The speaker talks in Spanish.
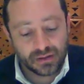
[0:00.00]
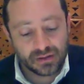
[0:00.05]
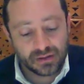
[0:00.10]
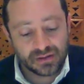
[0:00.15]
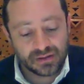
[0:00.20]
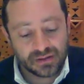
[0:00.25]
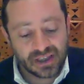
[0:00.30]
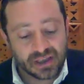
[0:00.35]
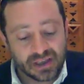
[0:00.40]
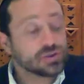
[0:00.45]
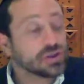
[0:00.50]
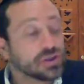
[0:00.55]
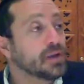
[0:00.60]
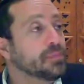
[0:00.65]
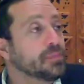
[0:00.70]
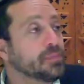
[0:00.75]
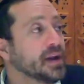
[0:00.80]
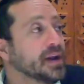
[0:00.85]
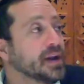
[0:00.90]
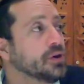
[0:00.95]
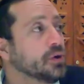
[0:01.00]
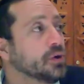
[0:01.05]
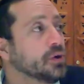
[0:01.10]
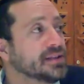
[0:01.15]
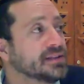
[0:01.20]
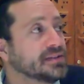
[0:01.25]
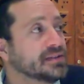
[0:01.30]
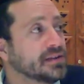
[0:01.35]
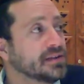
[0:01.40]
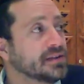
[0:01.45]
Sabemos que el Peleyo
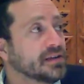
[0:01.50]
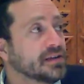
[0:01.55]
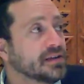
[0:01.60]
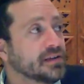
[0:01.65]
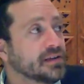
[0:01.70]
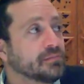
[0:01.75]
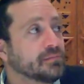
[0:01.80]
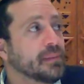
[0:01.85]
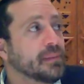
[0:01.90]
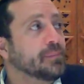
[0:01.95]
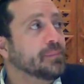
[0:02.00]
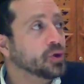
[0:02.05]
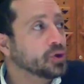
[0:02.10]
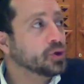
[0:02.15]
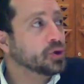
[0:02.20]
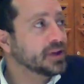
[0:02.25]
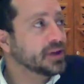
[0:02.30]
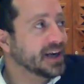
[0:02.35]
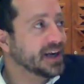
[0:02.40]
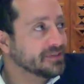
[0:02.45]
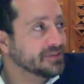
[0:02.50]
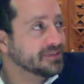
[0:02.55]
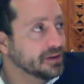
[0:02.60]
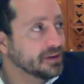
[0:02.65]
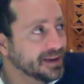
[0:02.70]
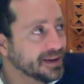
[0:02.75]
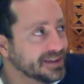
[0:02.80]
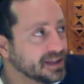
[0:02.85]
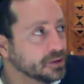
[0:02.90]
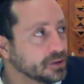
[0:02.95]
Etz va por orden
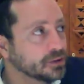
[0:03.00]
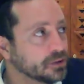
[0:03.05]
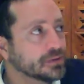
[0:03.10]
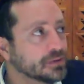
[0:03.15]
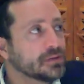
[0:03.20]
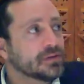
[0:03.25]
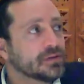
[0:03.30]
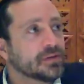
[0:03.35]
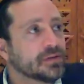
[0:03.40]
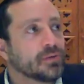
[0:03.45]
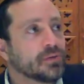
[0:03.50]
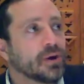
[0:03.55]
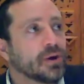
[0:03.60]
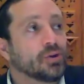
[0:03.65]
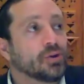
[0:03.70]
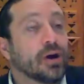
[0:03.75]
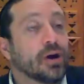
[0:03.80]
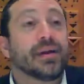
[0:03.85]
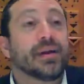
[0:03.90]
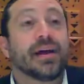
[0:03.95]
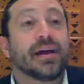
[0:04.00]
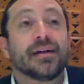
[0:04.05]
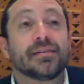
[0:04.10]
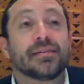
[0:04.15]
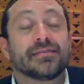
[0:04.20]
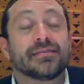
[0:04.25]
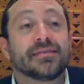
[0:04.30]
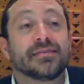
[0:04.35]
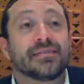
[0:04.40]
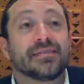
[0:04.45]
alfabético. Cuando
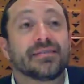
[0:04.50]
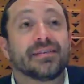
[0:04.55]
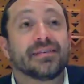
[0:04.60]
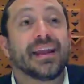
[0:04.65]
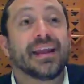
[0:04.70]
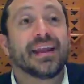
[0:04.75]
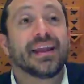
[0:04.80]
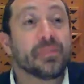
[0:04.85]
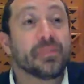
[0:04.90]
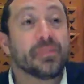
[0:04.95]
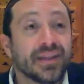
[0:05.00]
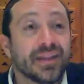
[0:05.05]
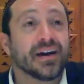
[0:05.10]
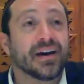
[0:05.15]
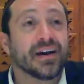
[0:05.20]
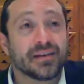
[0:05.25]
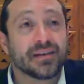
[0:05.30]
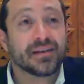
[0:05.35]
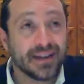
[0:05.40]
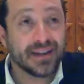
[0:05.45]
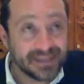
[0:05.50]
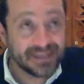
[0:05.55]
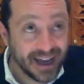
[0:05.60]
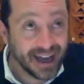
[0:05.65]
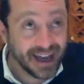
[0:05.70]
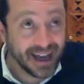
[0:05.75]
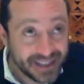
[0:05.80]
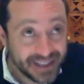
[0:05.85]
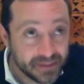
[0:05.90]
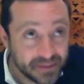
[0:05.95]
habla de la vida, que dice
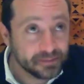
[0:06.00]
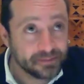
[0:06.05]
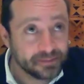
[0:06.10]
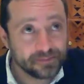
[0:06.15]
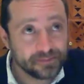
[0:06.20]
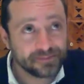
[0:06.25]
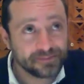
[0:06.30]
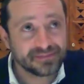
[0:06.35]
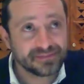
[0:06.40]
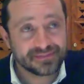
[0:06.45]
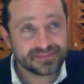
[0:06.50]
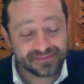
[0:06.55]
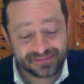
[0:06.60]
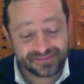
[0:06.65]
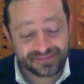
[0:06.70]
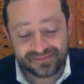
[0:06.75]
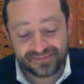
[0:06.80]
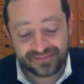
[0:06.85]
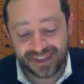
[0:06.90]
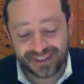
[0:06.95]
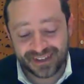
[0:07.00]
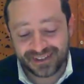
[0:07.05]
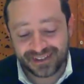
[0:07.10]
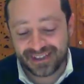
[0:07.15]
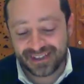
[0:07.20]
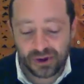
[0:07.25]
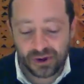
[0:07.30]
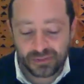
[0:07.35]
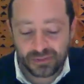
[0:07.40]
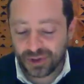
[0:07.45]
Hayim,
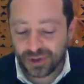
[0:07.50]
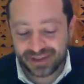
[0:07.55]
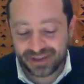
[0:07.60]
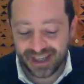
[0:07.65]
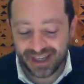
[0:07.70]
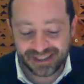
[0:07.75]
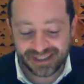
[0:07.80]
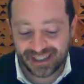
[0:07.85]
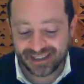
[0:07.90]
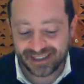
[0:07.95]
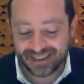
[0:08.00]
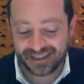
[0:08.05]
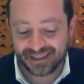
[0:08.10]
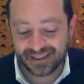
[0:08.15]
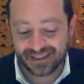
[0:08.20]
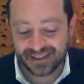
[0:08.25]
dice algo muy interesante.